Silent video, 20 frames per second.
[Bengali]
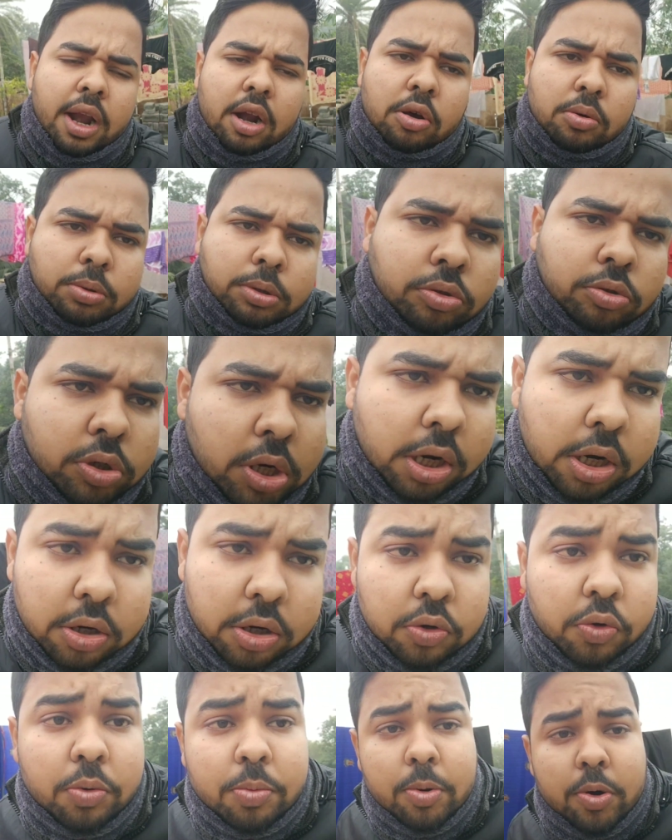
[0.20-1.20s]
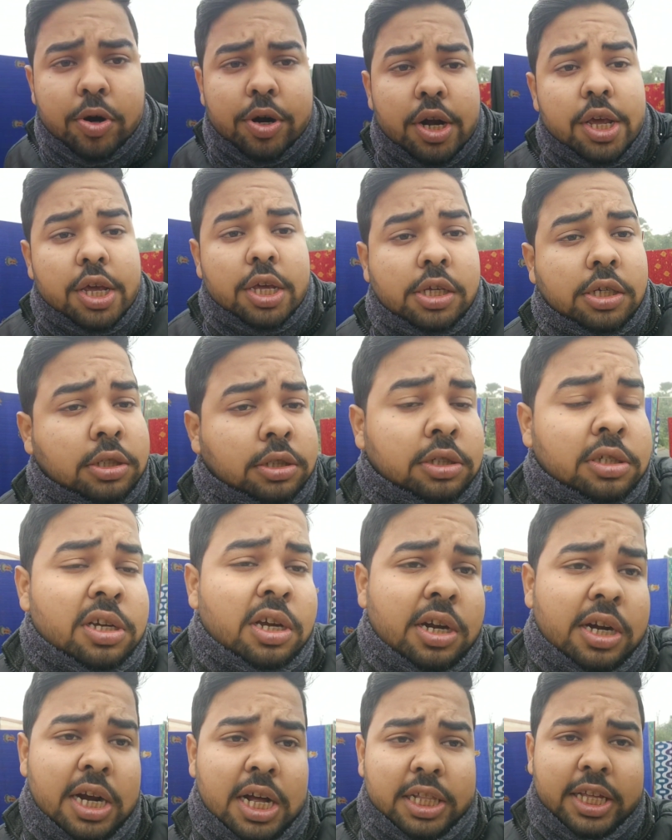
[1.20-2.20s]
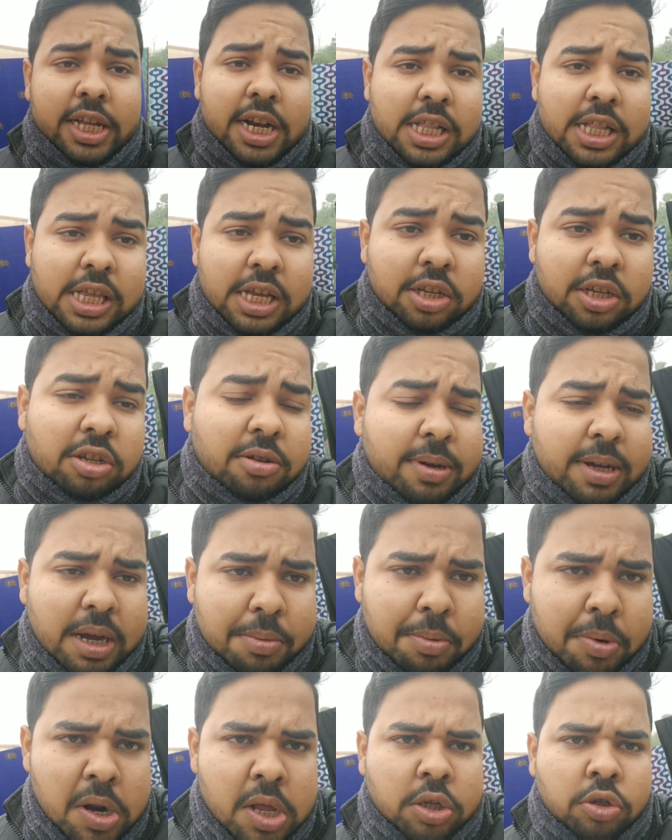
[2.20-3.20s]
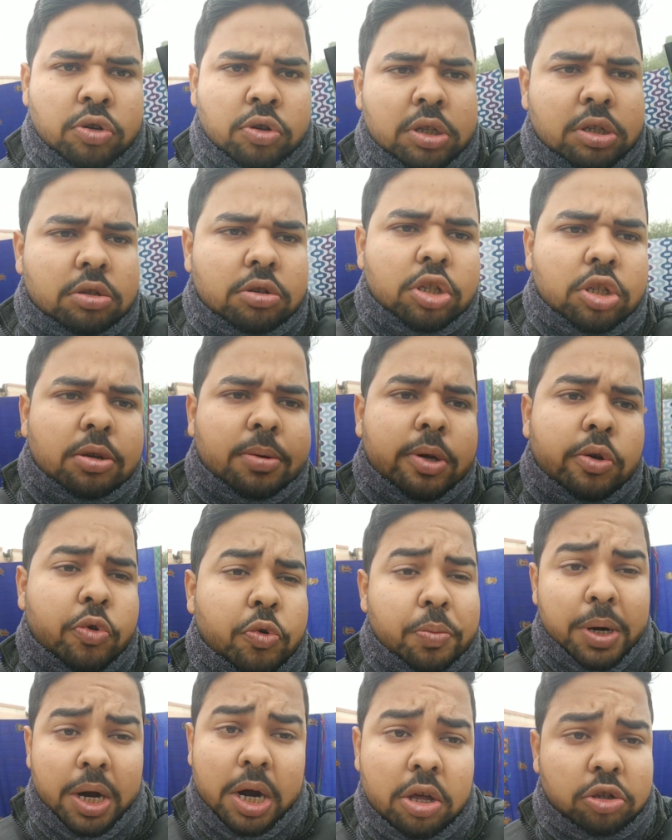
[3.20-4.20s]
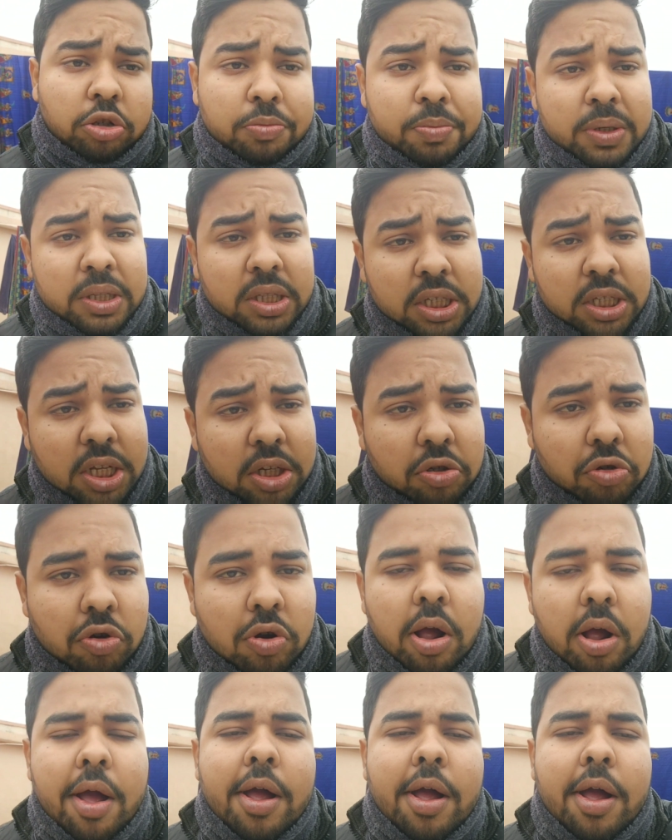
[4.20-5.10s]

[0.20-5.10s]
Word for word: হ্যালো বন্ধুরা গুড মর্নিং রাধে রাধে সবাই কেমন আছো আশা করি সবাই খুব ভালো আছো বিন্দাস আছো